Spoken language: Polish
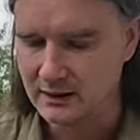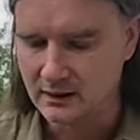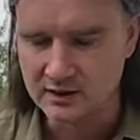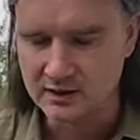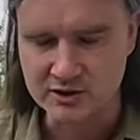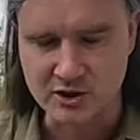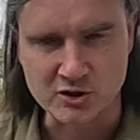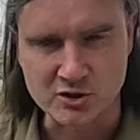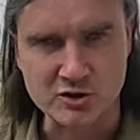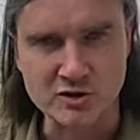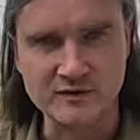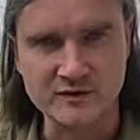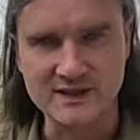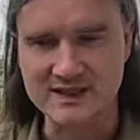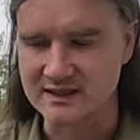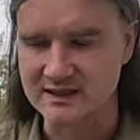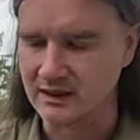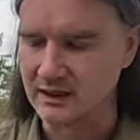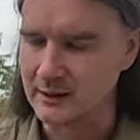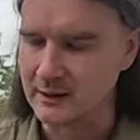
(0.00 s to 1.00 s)
rzecz
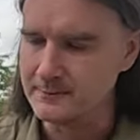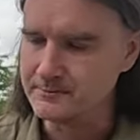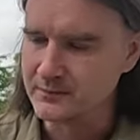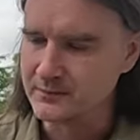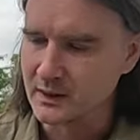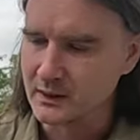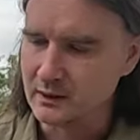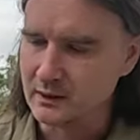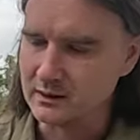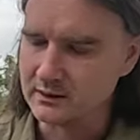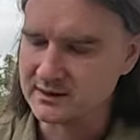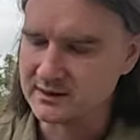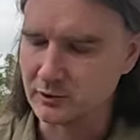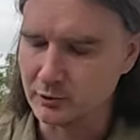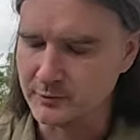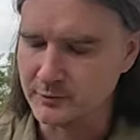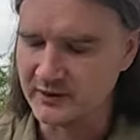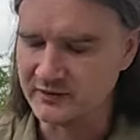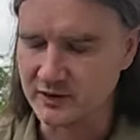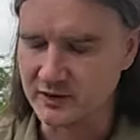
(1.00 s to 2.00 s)
oczywista, y, są
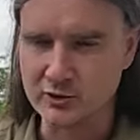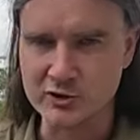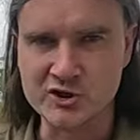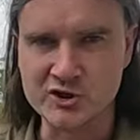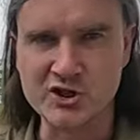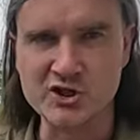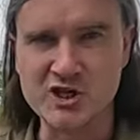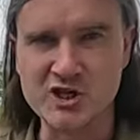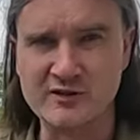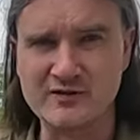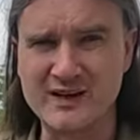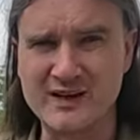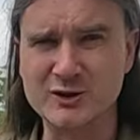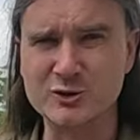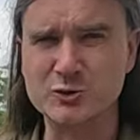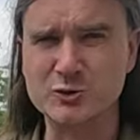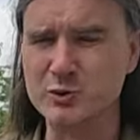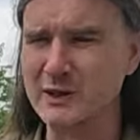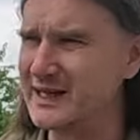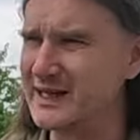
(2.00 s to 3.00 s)
piwa Gościszewa,
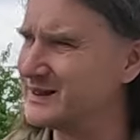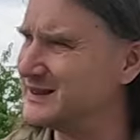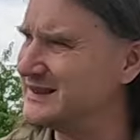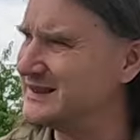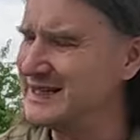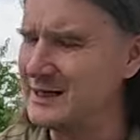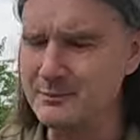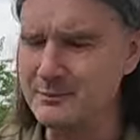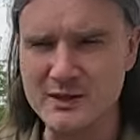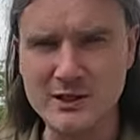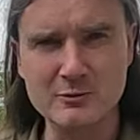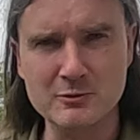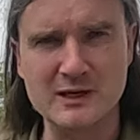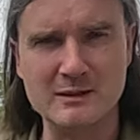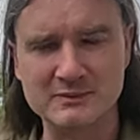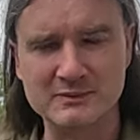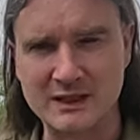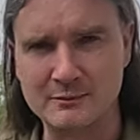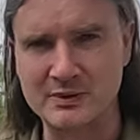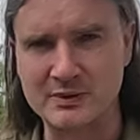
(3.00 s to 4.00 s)
które nie
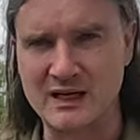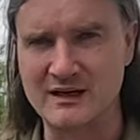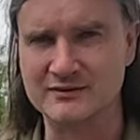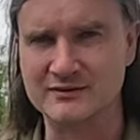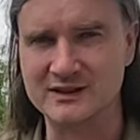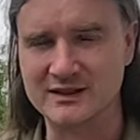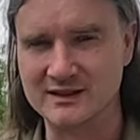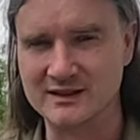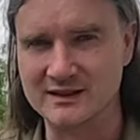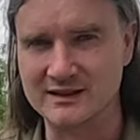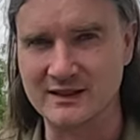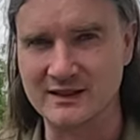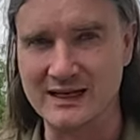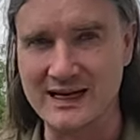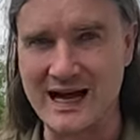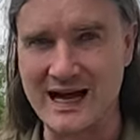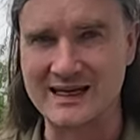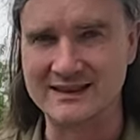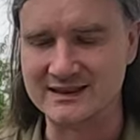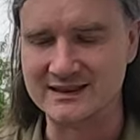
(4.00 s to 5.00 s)
piłem naprawdę
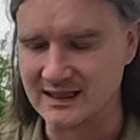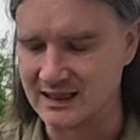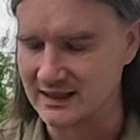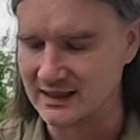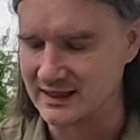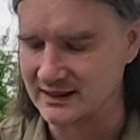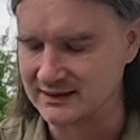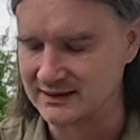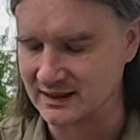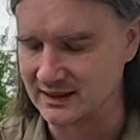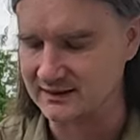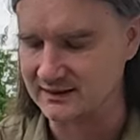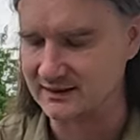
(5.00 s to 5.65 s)
lata, lata,